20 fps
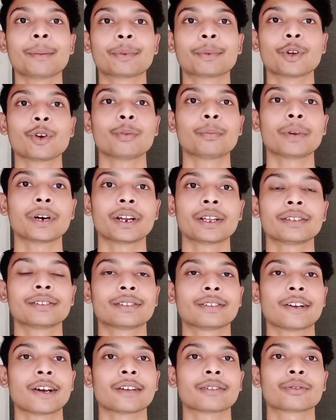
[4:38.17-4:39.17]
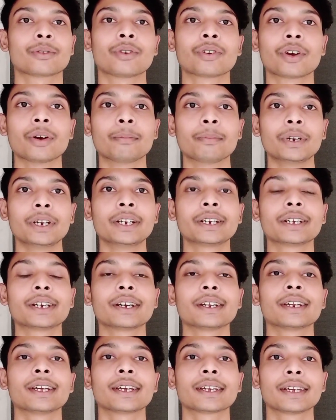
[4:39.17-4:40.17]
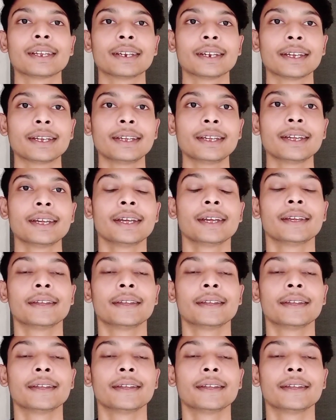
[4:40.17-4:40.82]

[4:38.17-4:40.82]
आपके ऊपर इस टास्क को कंप्लीट करना है कि नहीं